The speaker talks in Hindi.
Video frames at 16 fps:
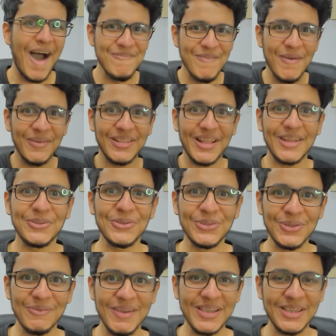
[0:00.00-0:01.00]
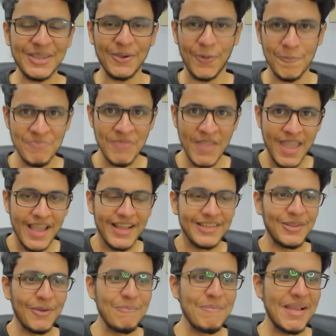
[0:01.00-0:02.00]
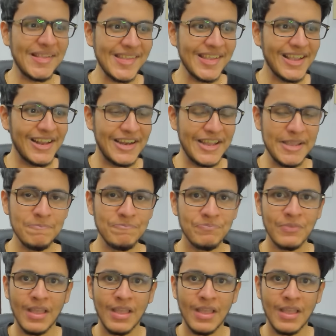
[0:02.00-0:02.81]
अब मैं बताता हूँ तुम्हें क्यों तो बेसिकली